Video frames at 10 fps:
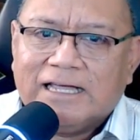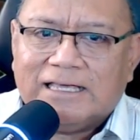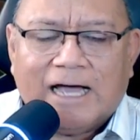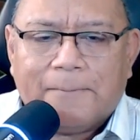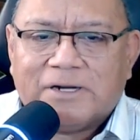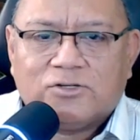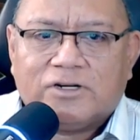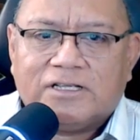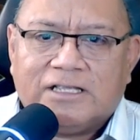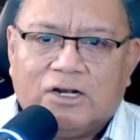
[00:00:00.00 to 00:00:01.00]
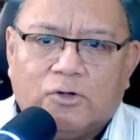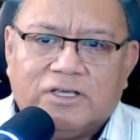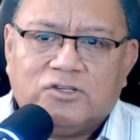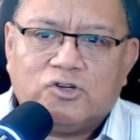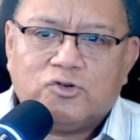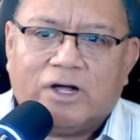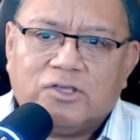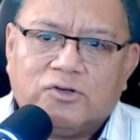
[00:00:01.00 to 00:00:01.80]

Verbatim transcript: ya personas desde los 18 años